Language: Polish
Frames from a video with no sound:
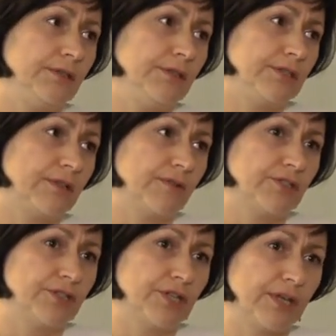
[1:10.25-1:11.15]
i
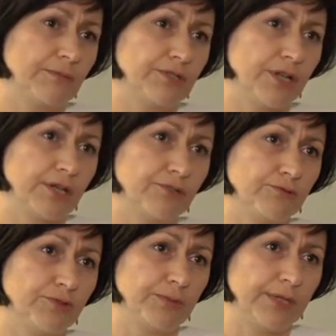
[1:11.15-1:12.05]
Stowarzyszenia
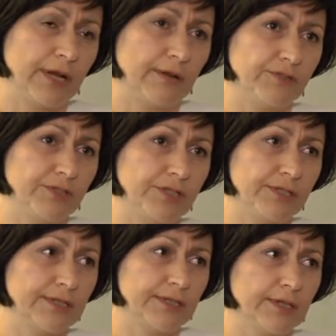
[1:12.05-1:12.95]
Przyjaciół Szpitala w
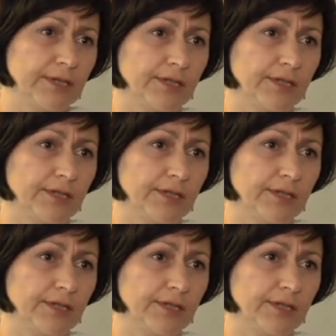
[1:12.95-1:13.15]
Niedzicy